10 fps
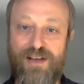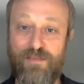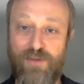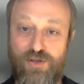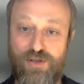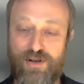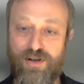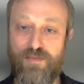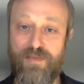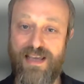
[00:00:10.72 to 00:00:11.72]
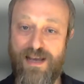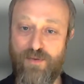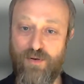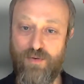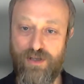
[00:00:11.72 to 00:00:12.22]
Buongiorno, mi
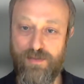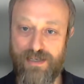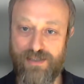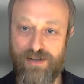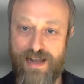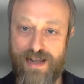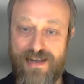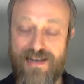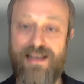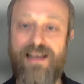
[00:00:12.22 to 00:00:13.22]
chiamo Guido Bartorelli